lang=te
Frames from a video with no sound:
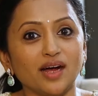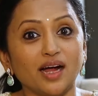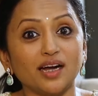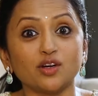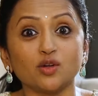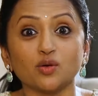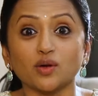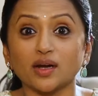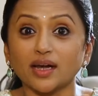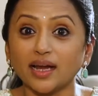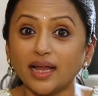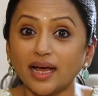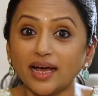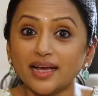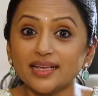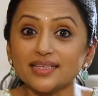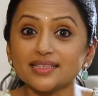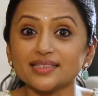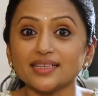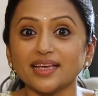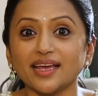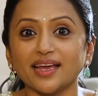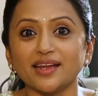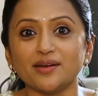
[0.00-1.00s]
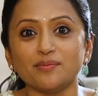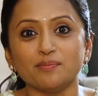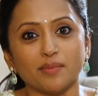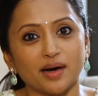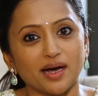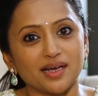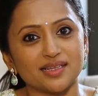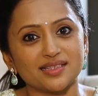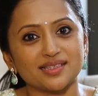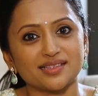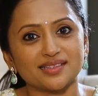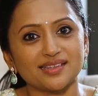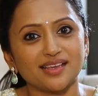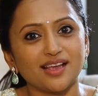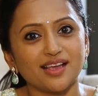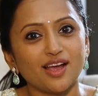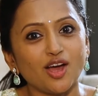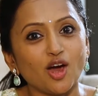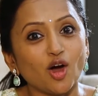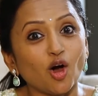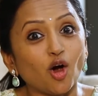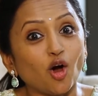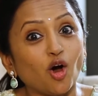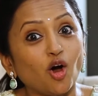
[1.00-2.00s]
అటు క్లాస్ అండ్ మాస్
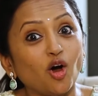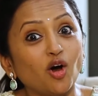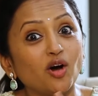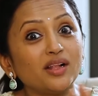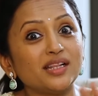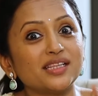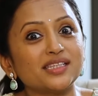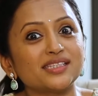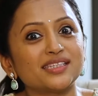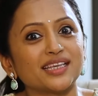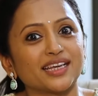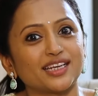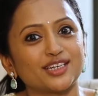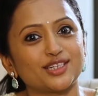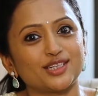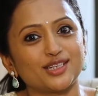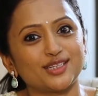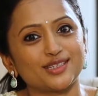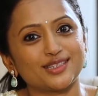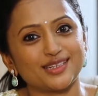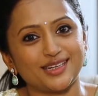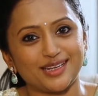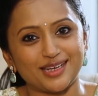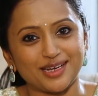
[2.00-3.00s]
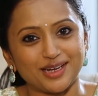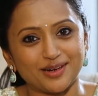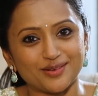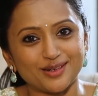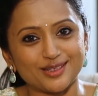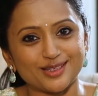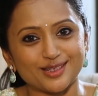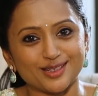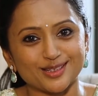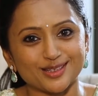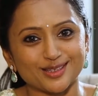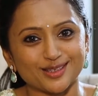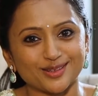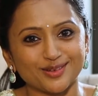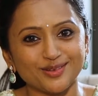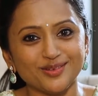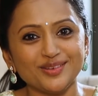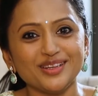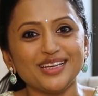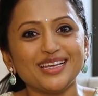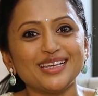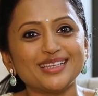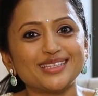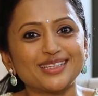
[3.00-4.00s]
ఆల్ సెక్షన్స్ని కవర్ చేస్తూ
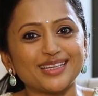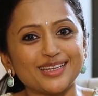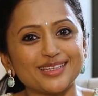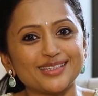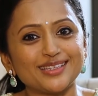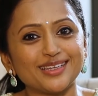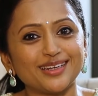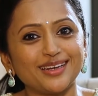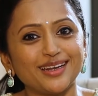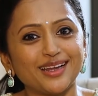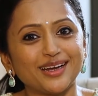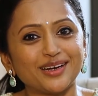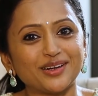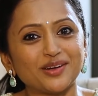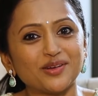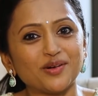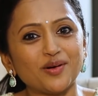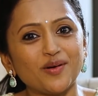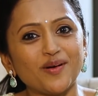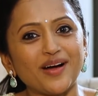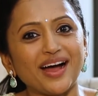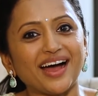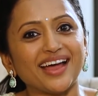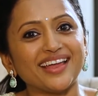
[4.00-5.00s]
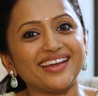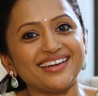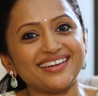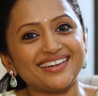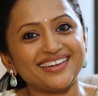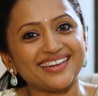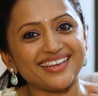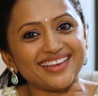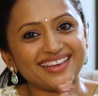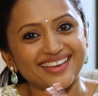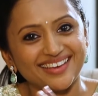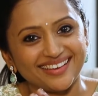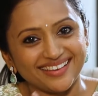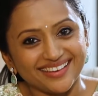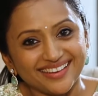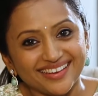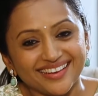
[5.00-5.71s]
సిరిసిల్ల టు ఐటీ